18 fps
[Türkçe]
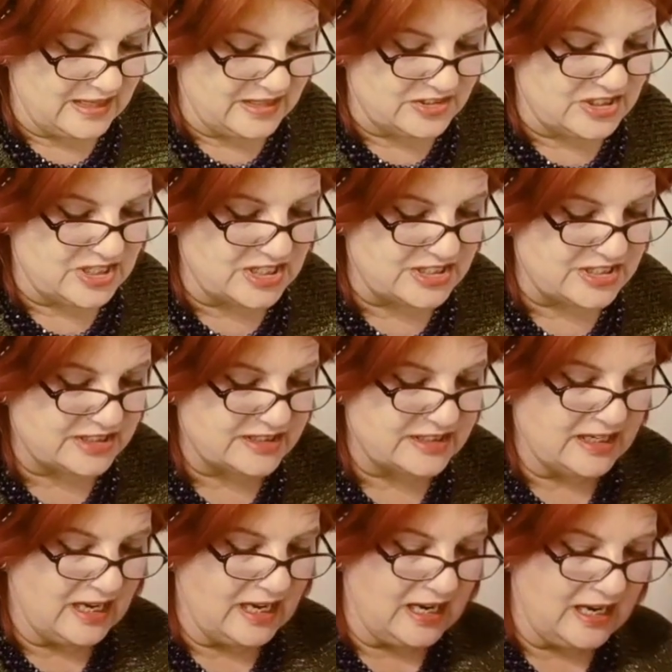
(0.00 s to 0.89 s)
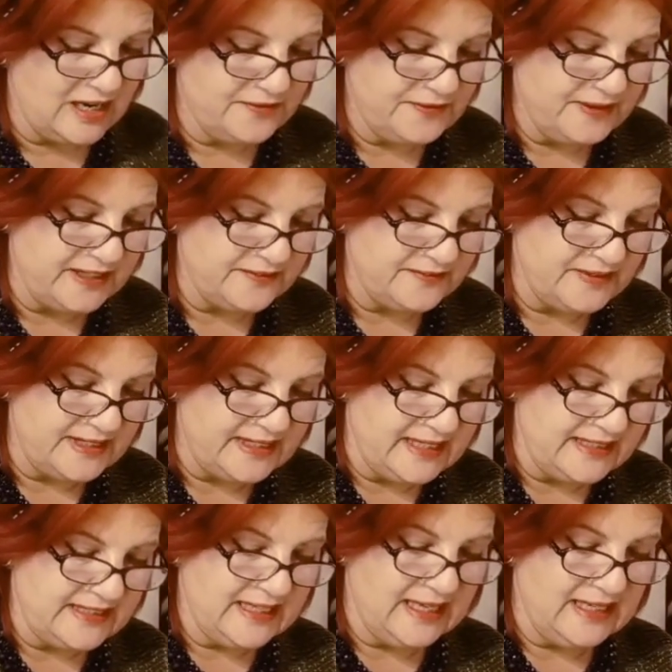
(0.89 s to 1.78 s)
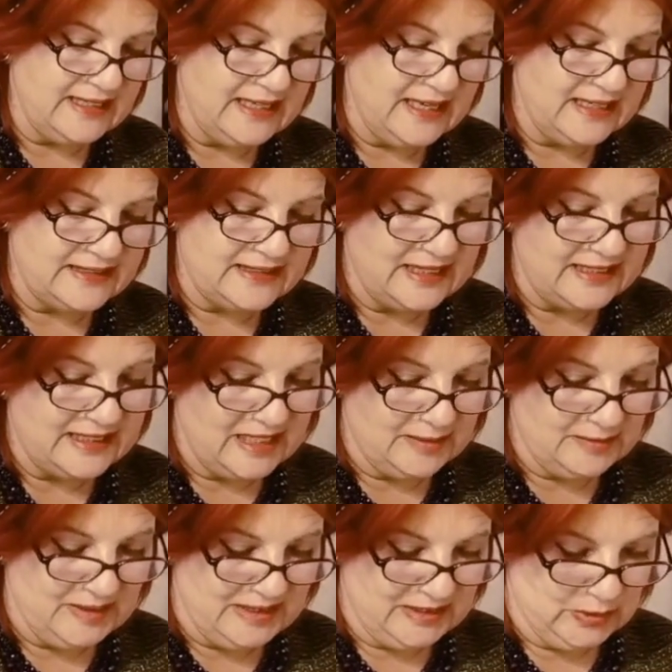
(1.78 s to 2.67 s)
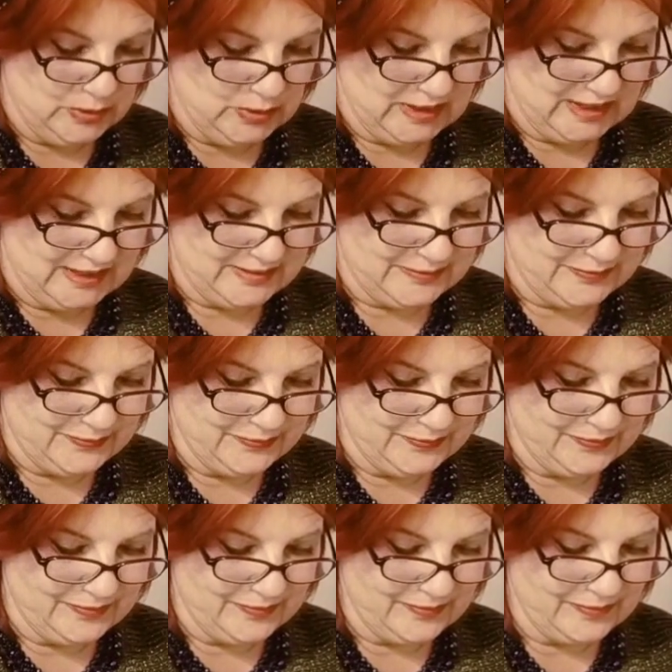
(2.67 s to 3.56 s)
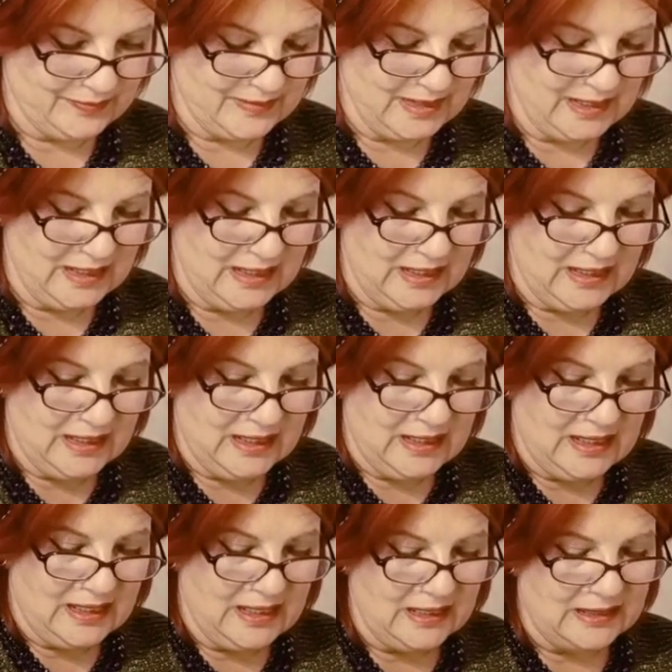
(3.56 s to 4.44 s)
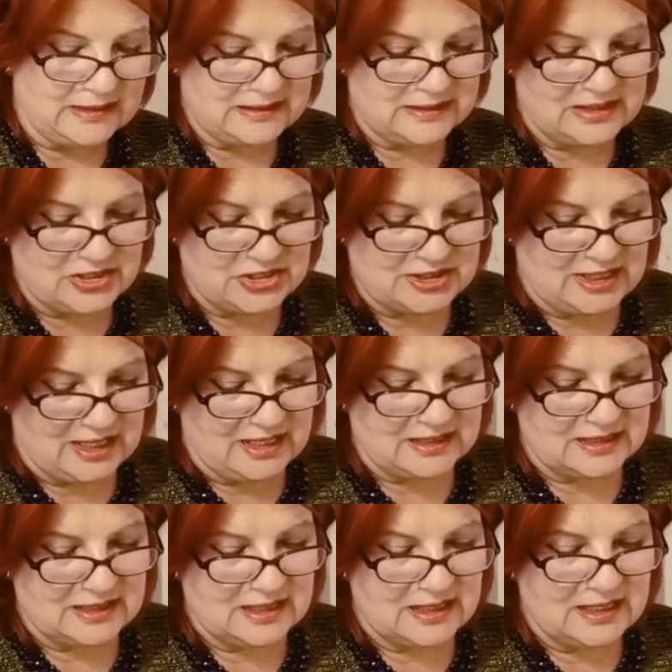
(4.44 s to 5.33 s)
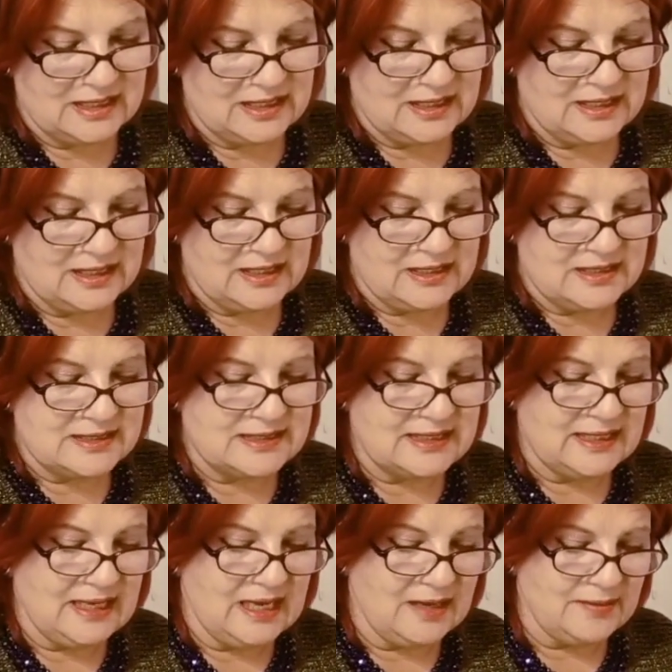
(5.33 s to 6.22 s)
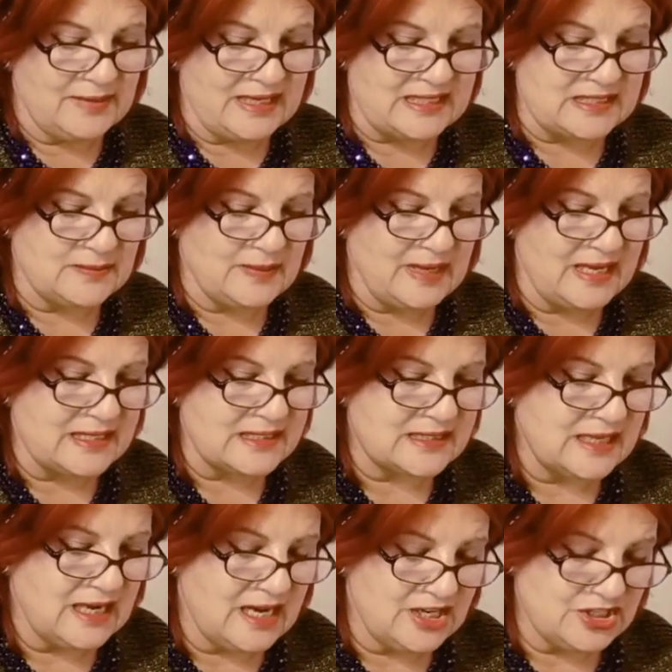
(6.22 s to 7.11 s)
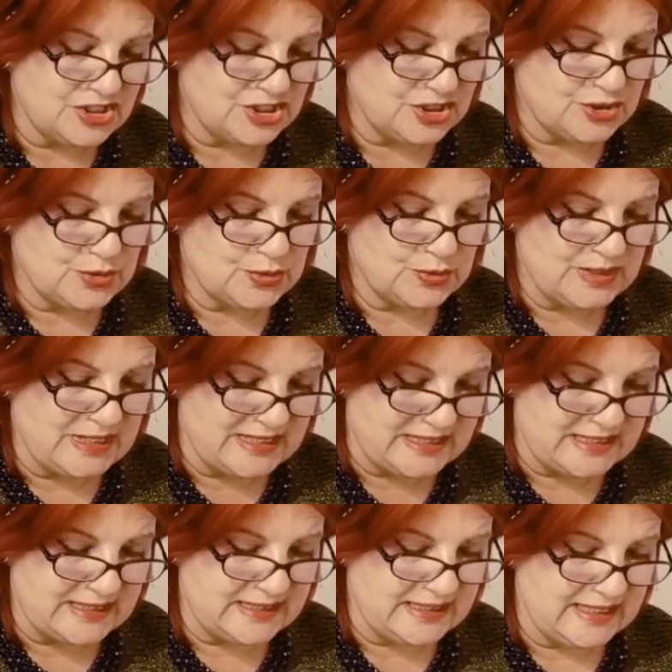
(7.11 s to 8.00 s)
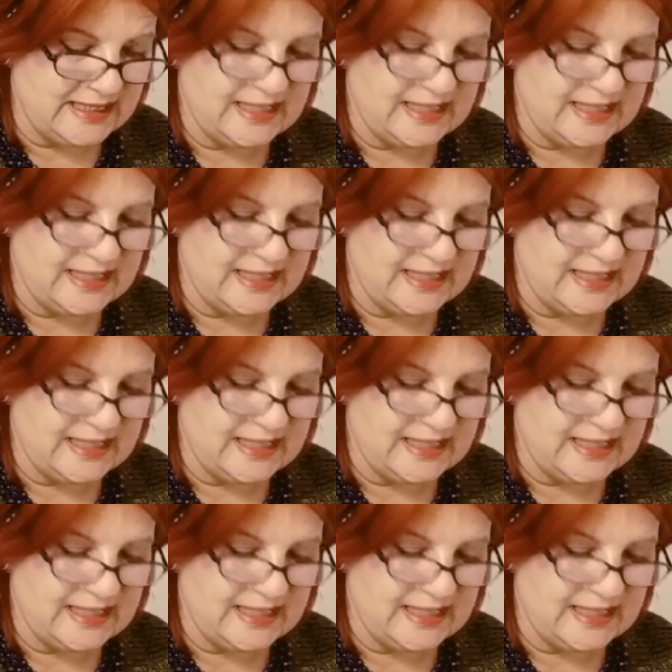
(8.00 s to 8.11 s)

çeşitli afet ve kederlerden emin olan. Arkadaşlar selam esması Haşr suresinde